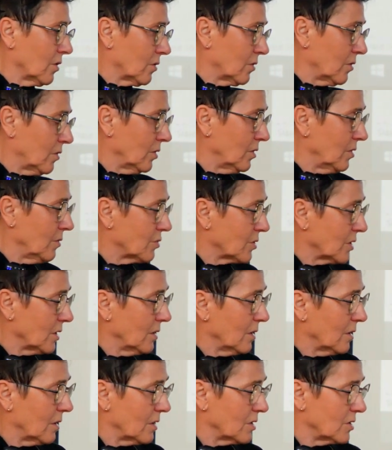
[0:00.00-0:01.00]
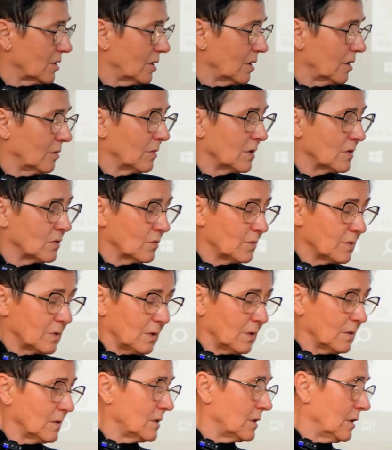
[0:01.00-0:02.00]
ochrony przed narażeniem na
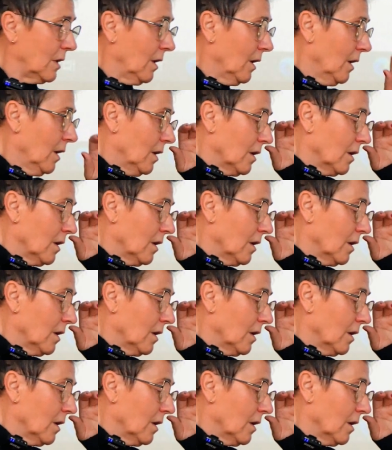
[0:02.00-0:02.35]
substancje